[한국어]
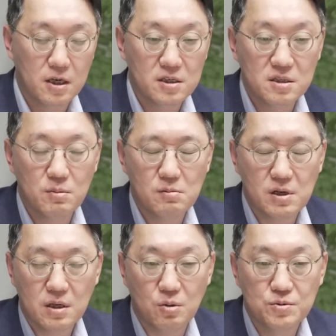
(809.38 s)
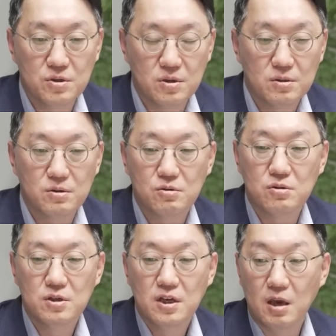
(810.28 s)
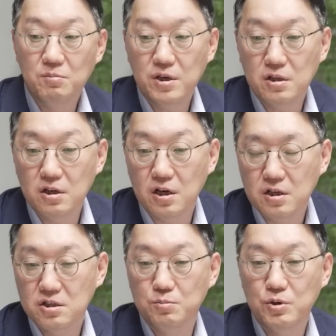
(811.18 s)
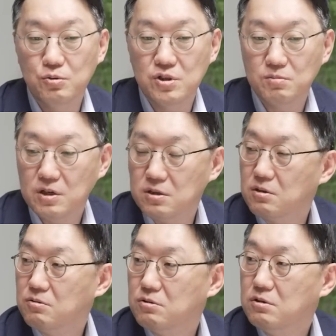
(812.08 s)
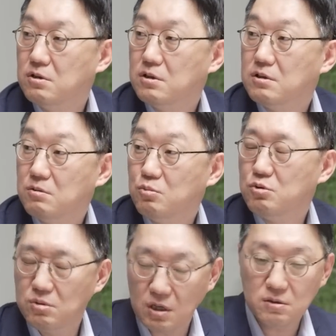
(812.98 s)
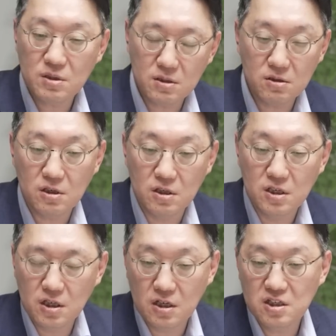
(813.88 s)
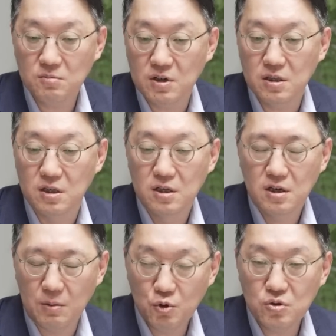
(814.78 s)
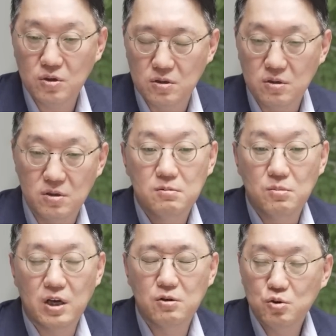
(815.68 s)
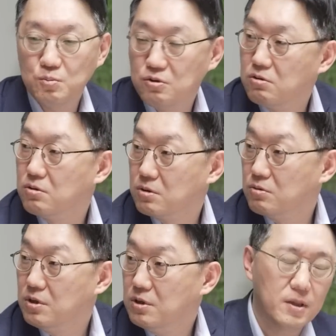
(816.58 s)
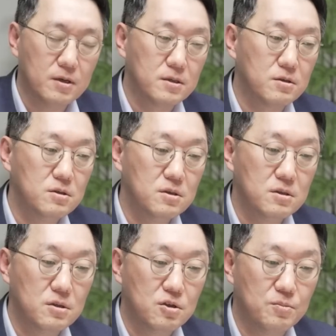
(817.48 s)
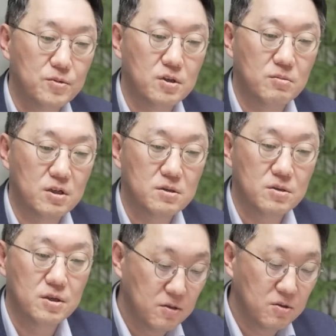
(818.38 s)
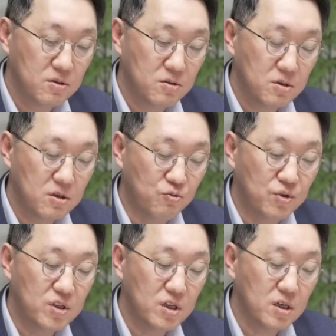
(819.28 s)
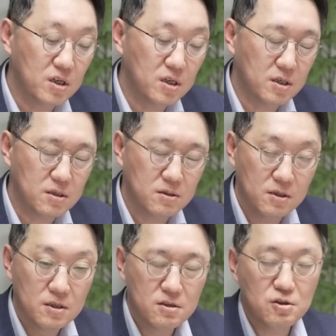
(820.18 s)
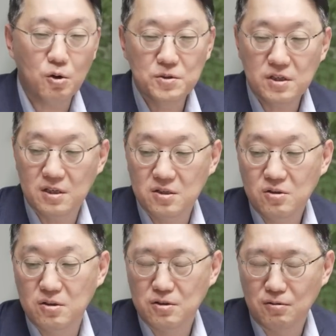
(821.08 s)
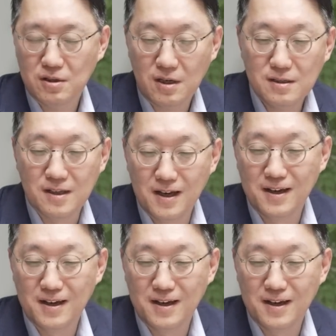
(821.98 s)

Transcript: ASML밖에 없죠. 그리고 엔비디아 GPU 칩 같은 경우는 네. 뭐 다른 회사들이 있긴 하지만 네. 압도적이죠. 그럼 마이크로소프트도 그렇고요. 다 그런 기업들입니다. 그래서 그런 것들이 위기에 끄떡없진 않죠. 경기 타는데